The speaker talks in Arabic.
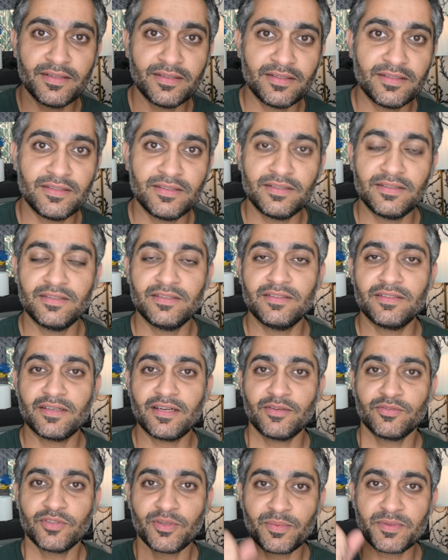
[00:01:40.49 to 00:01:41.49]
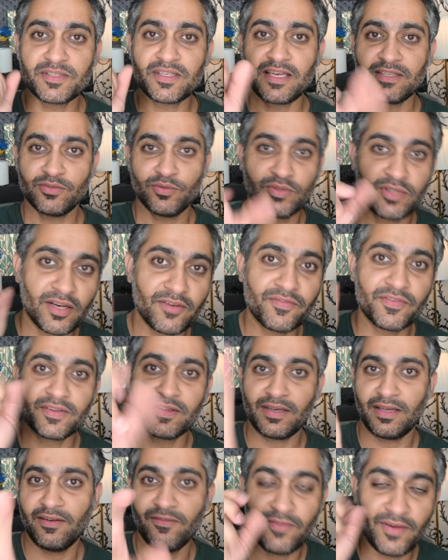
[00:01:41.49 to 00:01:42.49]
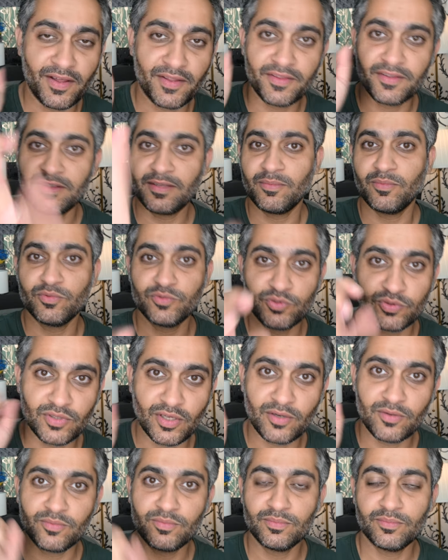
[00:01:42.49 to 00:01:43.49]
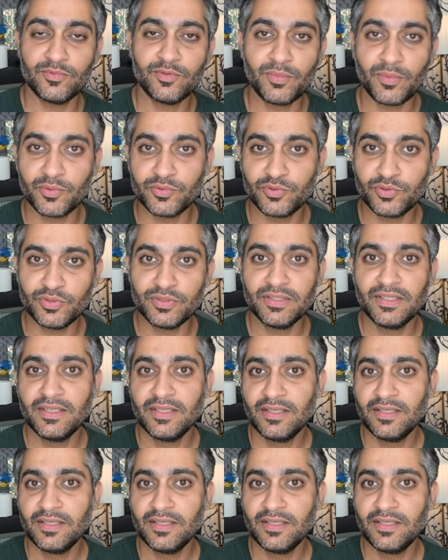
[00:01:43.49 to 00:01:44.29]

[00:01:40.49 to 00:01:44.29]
الراوتر بس قاعد يسوي ترافيك على الفاضي انت موجود او مو موجود